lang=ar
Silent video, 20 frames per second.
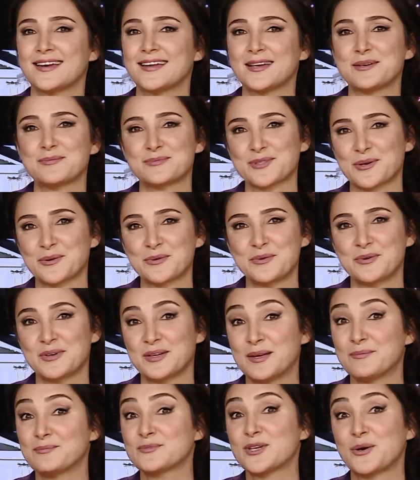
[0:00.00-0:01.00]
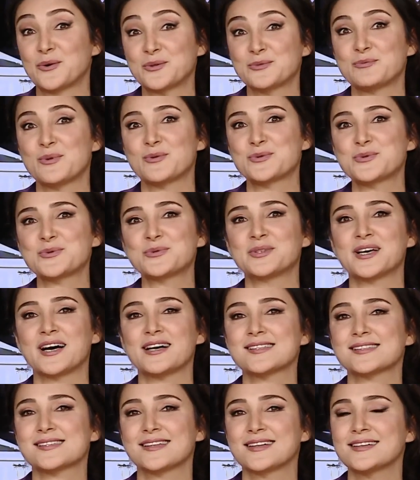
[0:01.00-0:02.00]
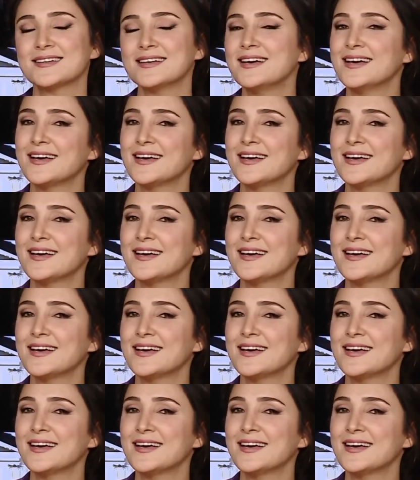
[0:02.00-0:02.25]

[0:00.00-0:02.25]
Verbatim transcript: لم تكن لم تعد موجودة أصلا